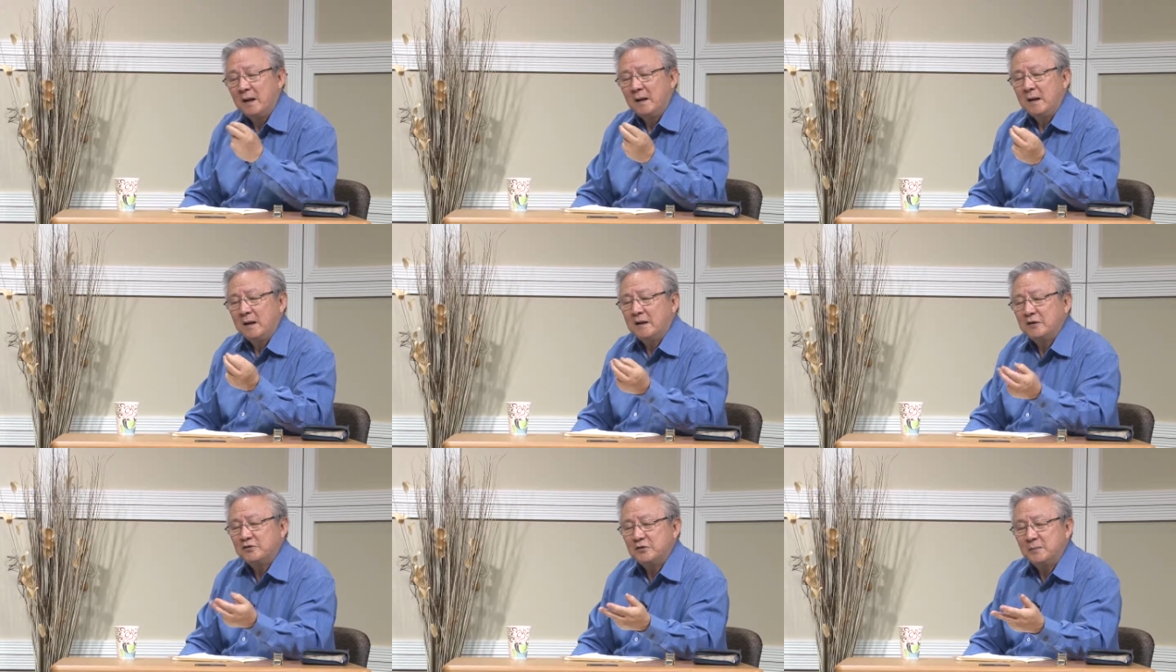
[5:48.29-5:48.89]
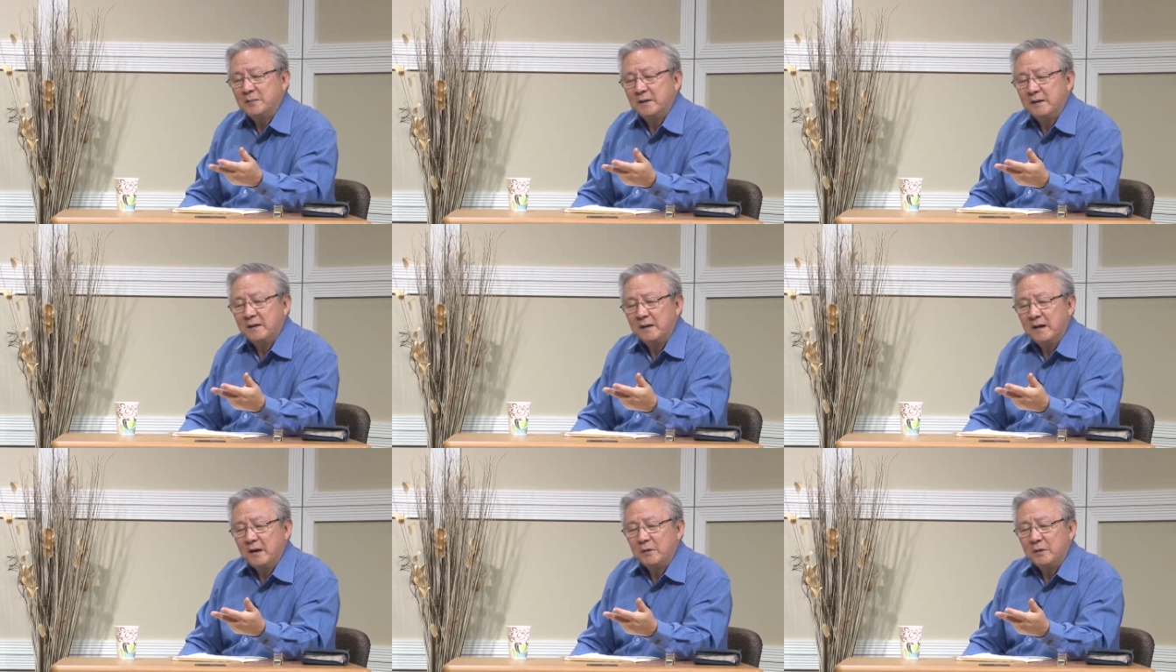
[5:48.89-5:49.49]
那科学不能，
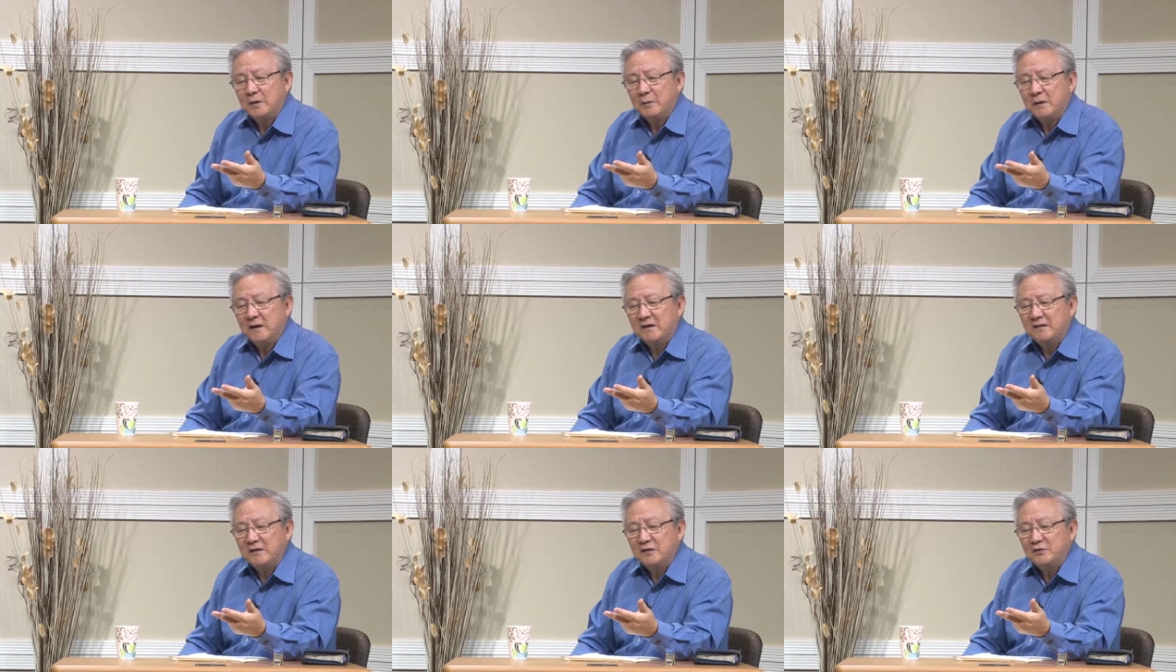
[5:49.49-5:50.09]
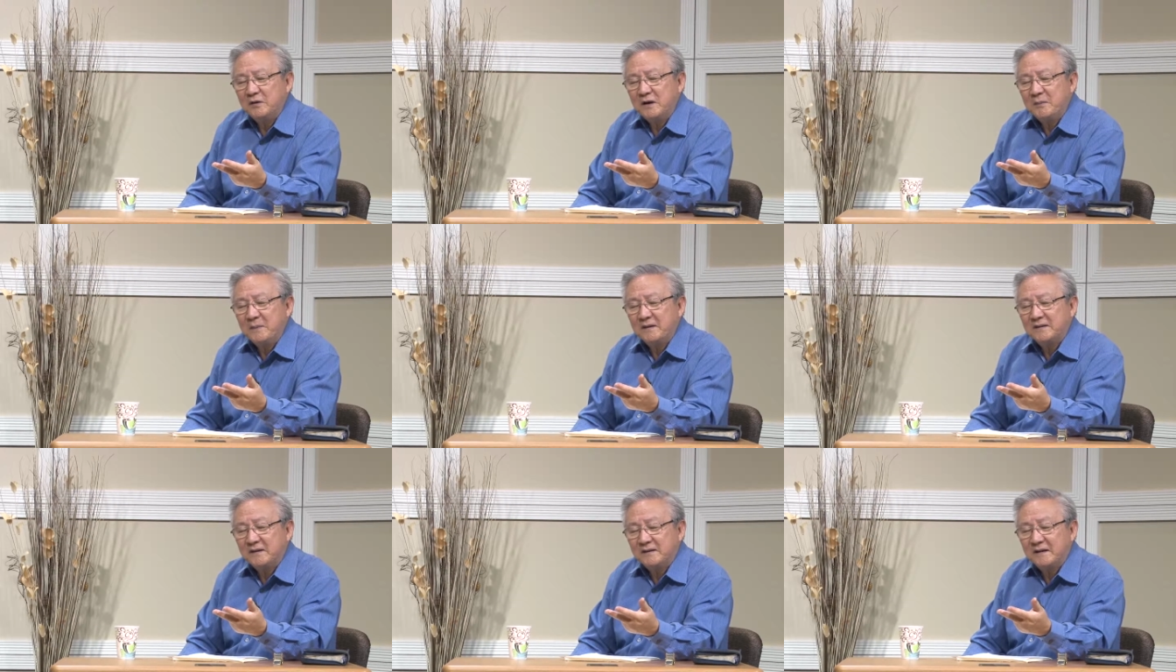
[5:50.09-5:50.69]
换句话，理哲学里
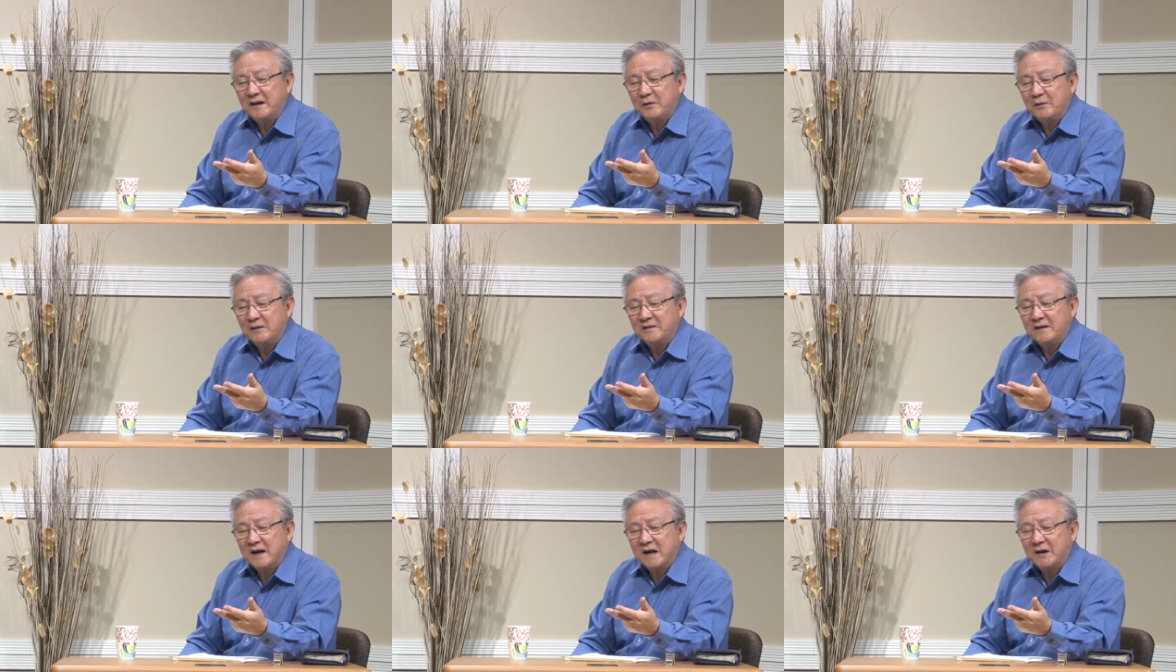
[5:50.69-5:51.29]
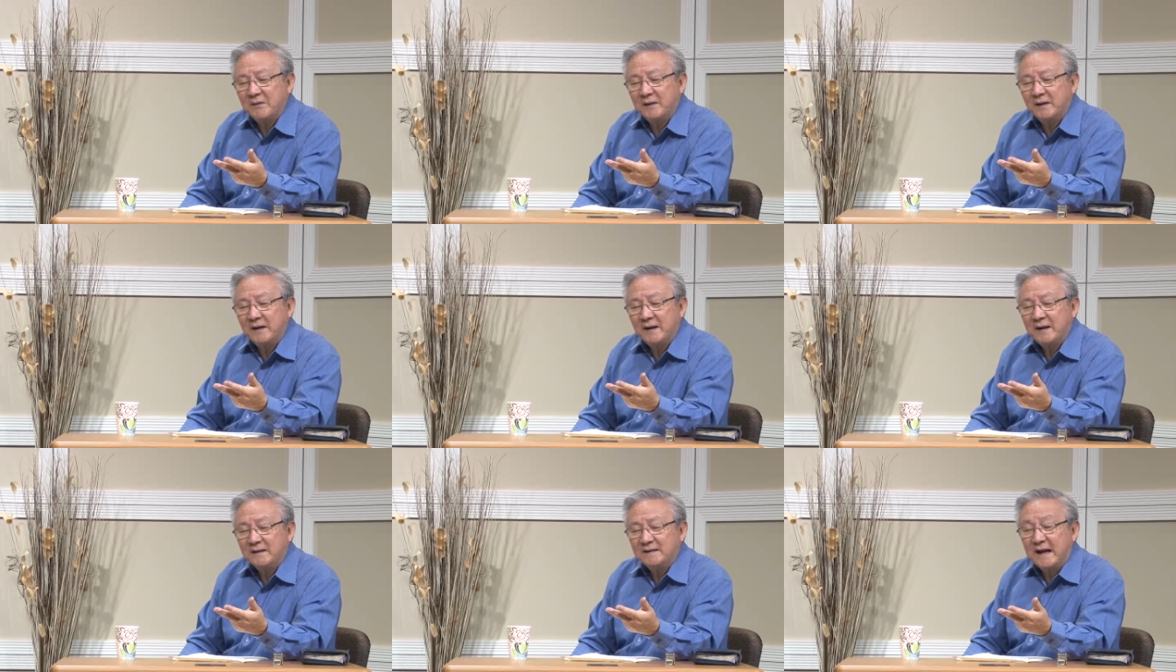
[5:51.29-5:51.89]
面常常有人在这个地方
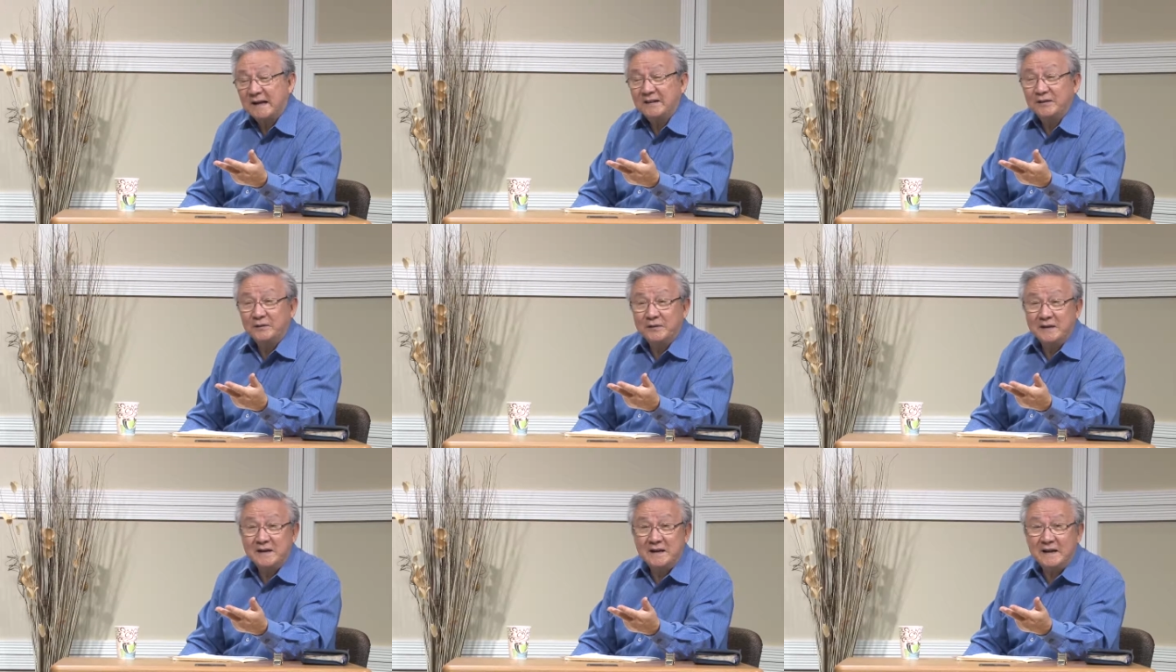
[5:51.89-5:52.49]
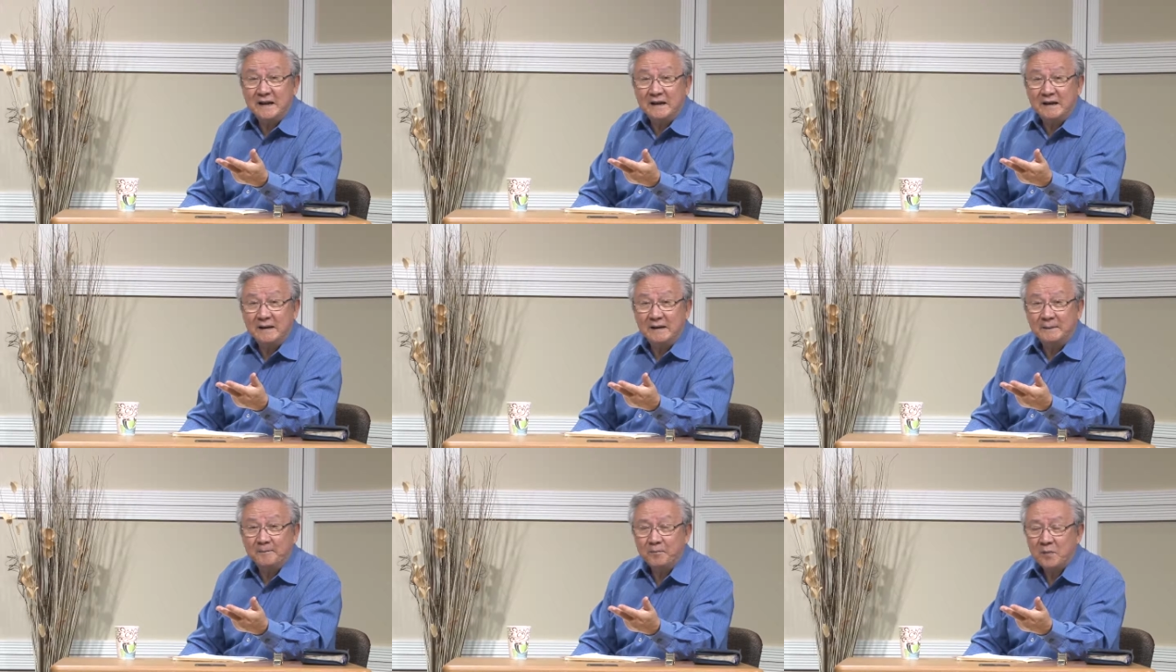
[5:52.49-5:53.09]
打这种意念的
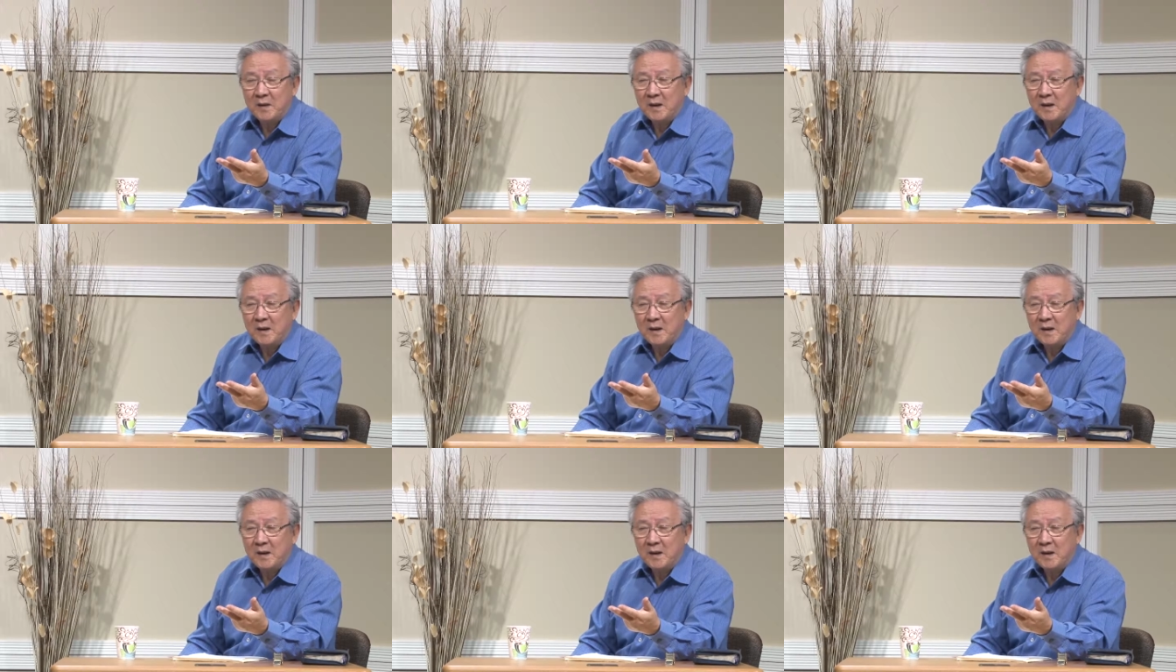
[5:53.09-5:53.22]
哈，